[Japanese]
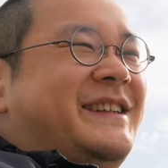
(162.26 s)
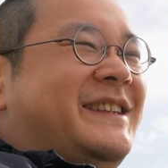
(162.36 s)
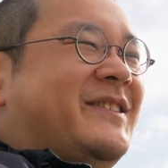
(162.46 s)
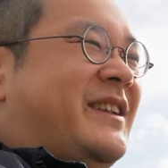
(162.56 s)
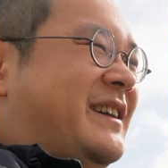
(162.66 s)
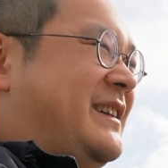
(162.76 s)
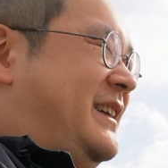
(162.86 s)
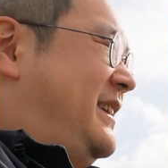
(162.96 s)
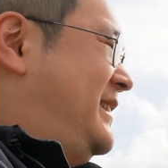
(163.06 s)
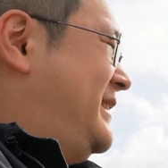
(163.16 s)
昨日なん
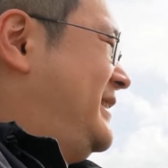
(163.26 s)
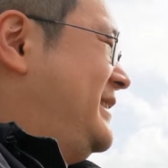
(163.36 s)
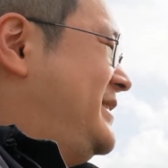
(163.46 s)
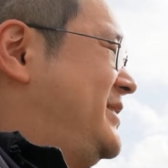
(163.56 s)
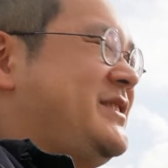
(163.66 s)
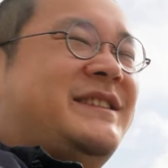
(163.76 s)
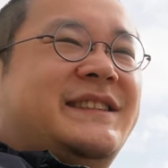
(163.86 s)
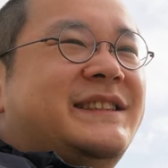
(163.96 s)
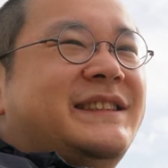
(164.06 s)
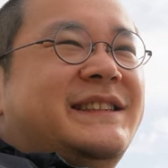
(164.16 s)
か
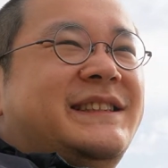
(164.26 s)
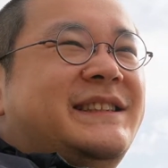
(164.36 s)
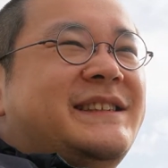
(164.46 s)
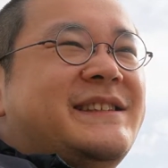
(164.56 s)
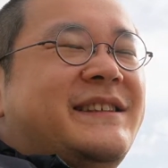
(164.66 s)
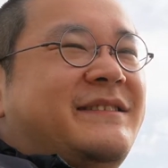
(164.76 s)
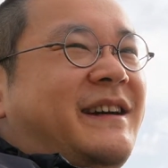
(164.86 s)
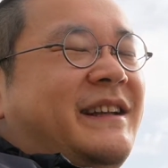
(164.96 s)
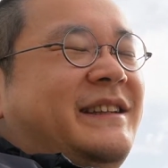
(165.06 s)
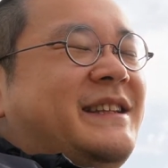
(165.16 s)
10時過ぎぐ
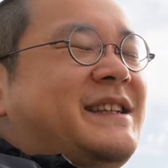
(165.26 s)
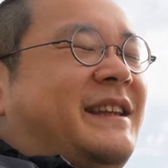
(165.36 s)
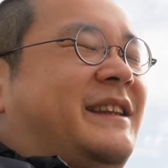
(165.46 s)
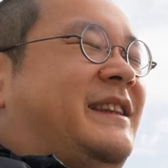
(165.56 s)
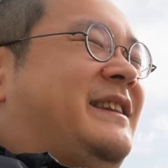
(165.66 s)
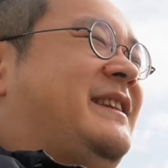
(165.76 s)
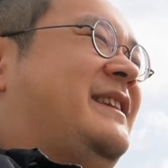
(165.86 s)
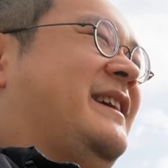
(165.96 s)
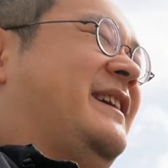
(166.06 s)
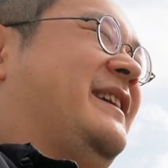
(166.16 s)
らいに寝ちゃっ
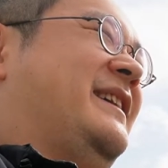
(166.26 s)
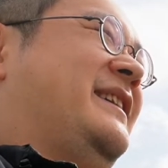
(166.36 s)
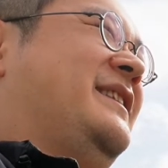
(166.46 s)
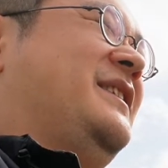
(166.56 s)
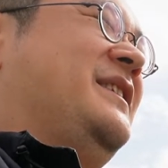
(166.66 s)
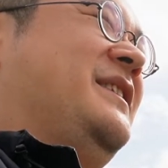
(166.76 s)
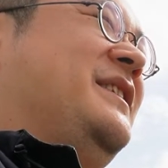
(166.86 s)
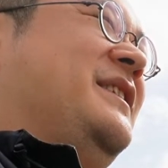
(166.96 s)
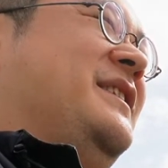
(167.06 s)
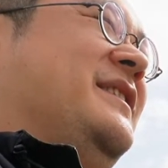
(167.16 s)
て
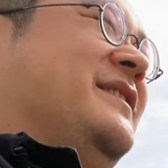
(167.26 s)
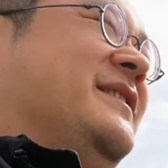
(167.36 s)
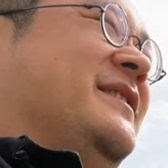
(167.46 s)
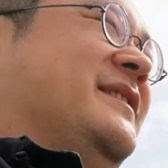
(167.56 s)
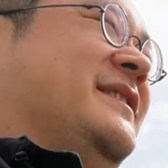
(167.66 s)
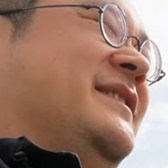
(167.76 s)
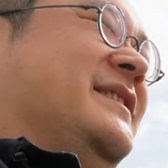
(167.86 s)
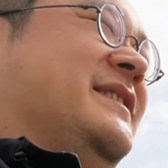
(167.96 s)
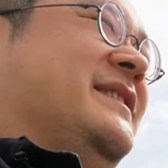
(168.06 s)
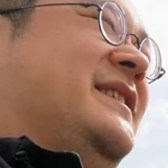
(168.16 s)
うん
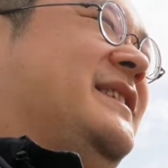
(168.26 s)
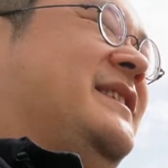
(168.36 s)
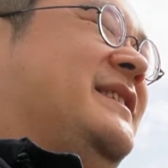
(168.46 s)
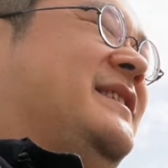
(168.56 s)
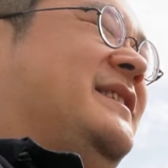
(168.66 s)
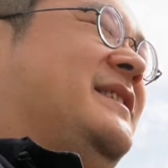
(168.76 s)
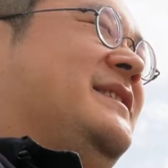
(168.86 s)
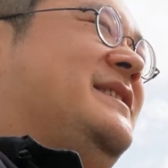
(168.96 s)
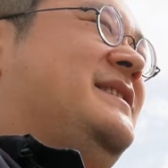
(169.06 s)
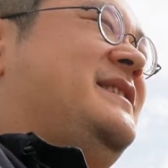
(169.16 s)

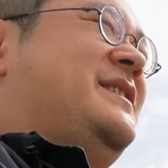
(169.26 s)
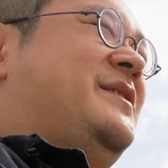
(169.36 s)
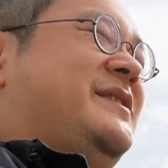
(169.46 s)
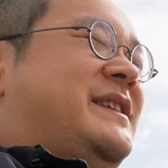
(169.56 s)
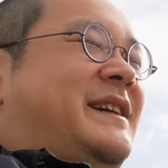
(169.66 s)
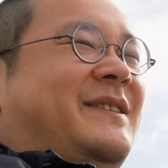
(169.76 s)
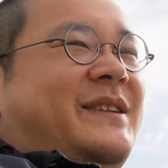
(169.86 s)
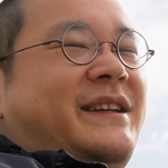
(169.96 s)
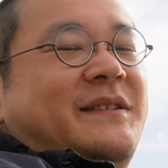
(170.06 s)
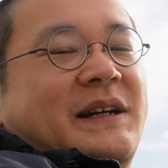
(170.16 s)
全然夜作業
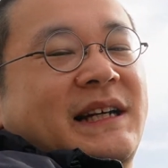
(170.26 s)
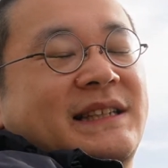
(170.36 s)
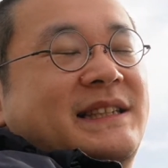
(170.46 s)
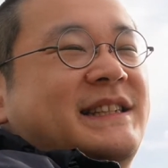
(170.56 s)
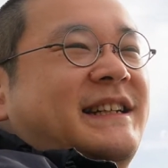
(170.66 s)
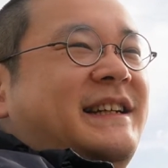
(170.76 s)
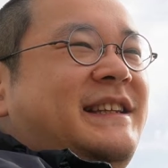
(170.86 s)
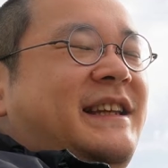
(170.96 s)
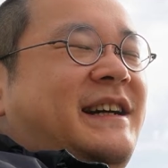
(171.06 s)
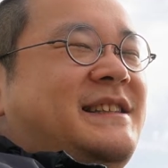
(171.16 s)
できる感じじゃない
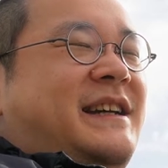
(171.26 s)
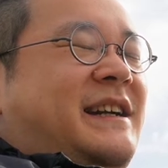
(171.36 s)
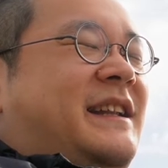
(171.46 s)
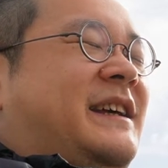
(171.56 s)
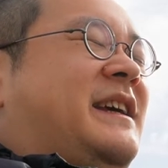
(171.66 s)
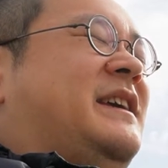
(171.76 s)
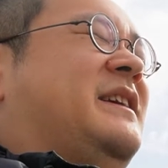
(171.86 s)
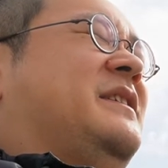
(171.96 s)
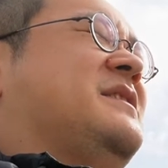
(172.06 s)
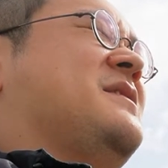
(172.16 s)
んで朝やらなきゃいけ
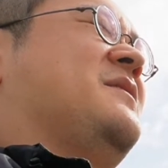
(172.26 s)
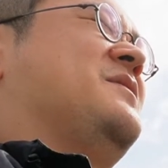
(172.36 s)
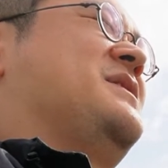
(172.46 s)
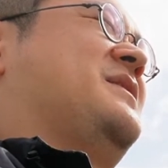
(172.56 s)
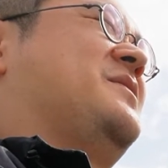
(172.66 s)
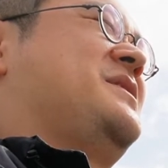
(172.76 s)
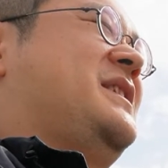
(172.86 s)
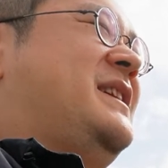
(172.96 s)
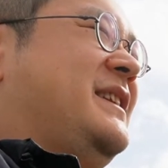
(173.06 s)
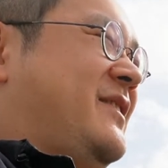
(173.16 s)
ないんですけどじゃあ6時
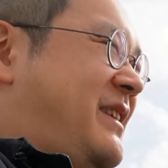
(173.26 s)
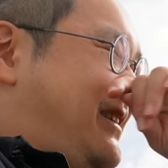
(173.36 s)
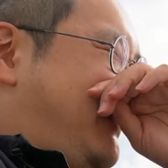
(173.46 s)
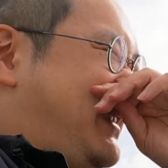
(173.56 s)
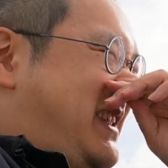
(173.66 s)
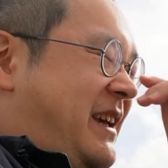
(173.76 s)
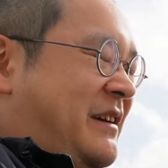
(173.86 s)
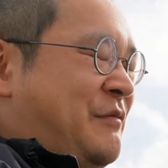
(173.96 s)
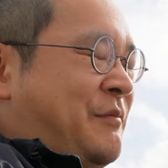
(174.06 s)
半とかに起きて